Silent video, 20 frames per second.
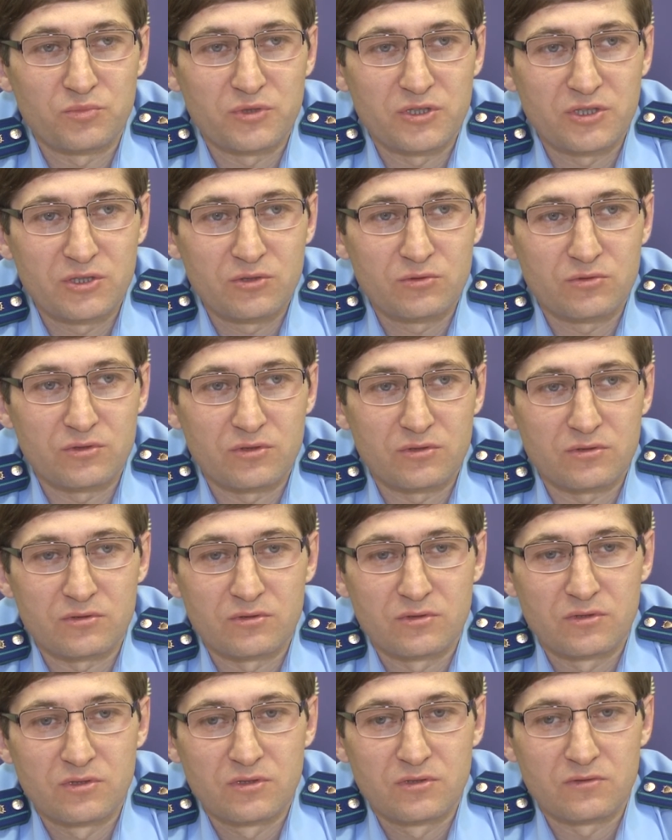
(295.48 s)
периоде –
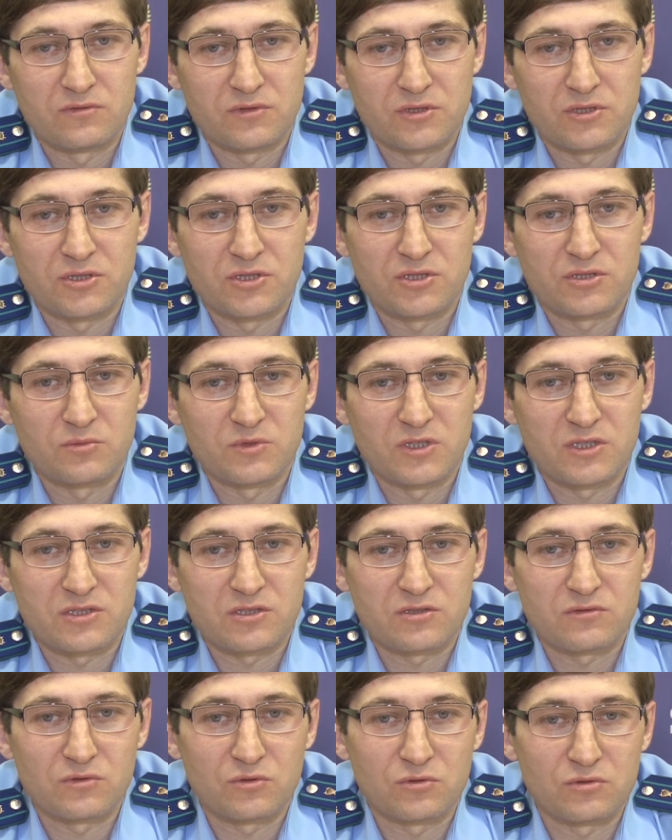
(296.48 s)

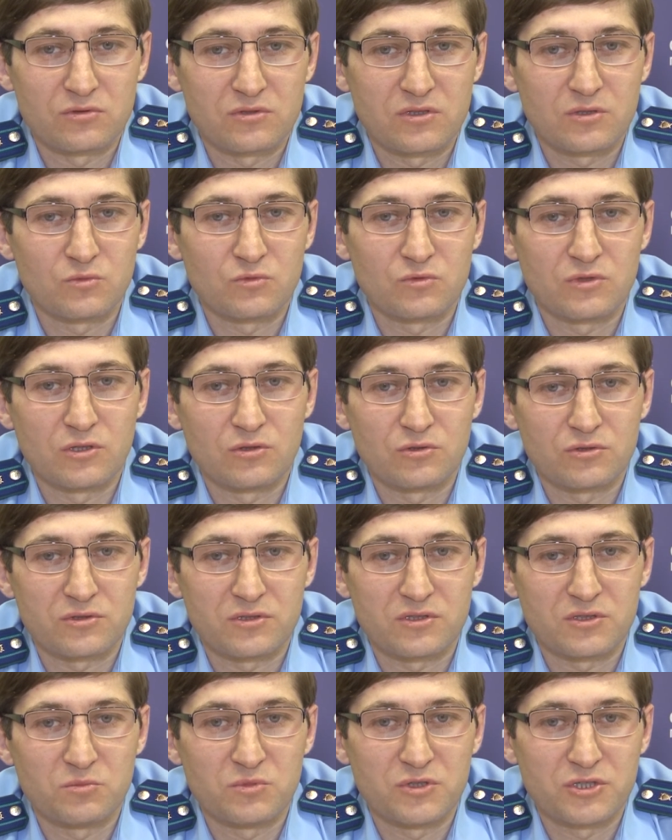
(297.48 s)
2017 года нам удалось
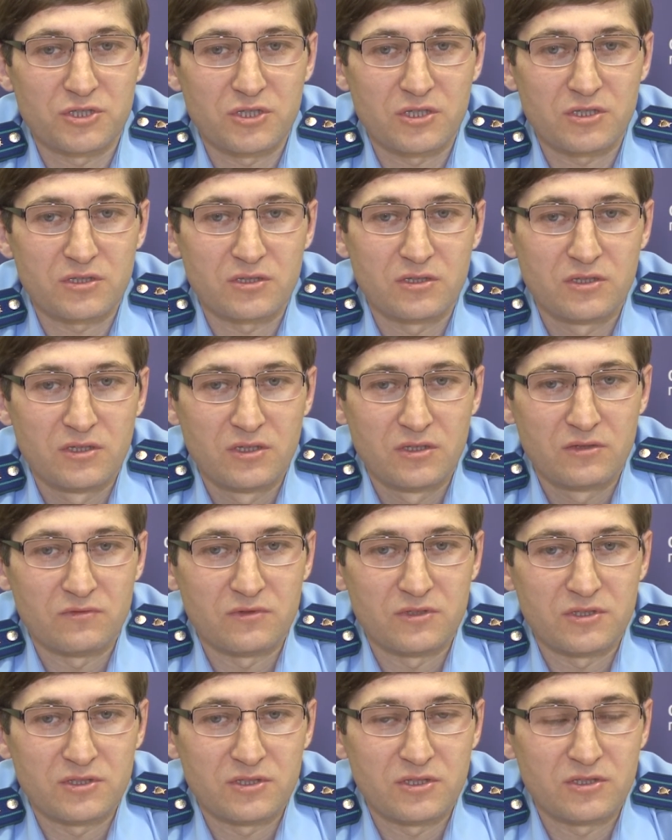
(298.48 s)
избежать
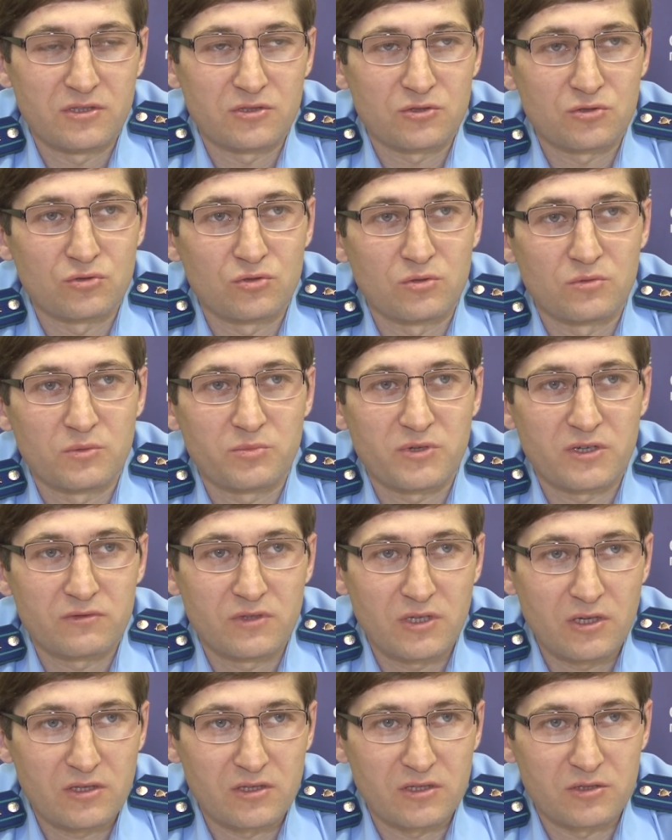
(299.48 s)
вынесения судом
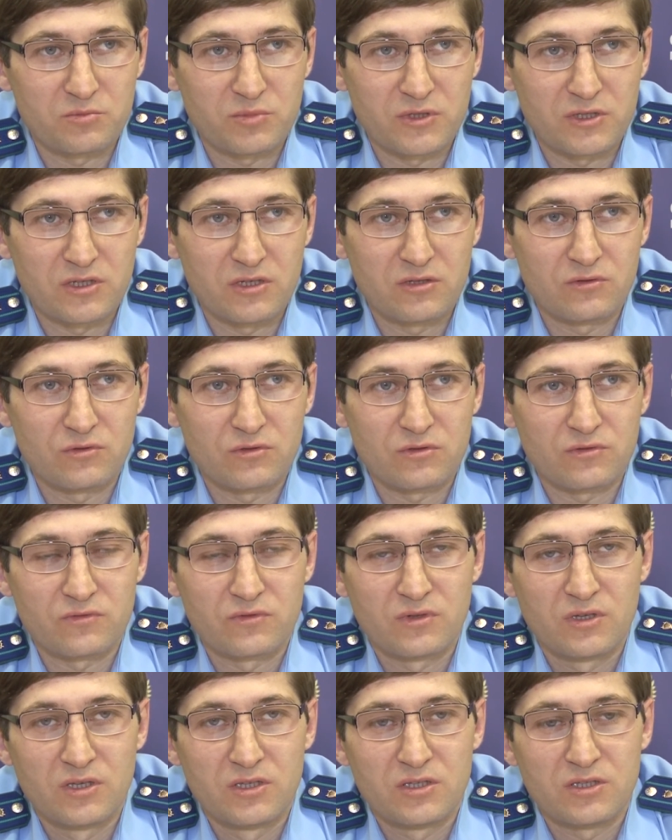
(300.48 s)
оправдательных приговоров
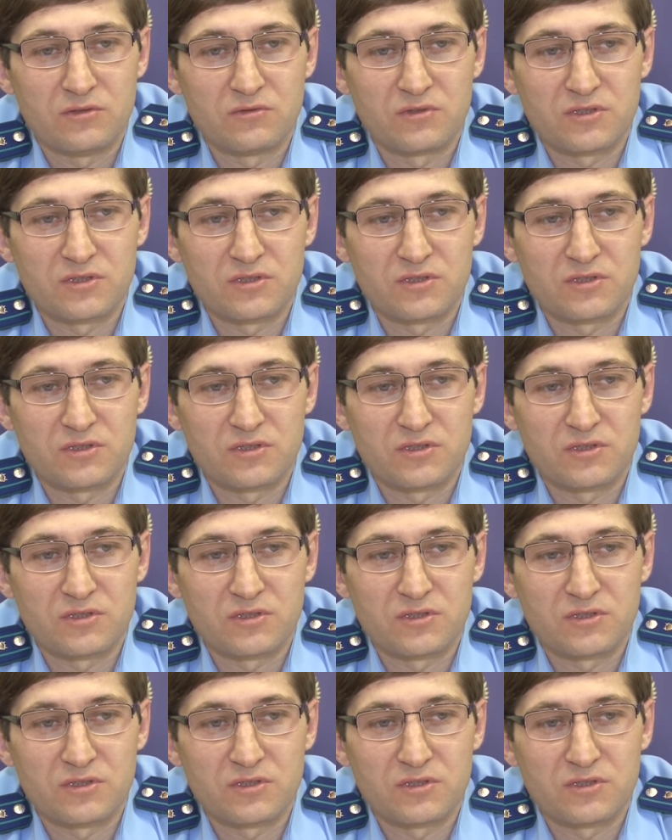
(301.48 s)
и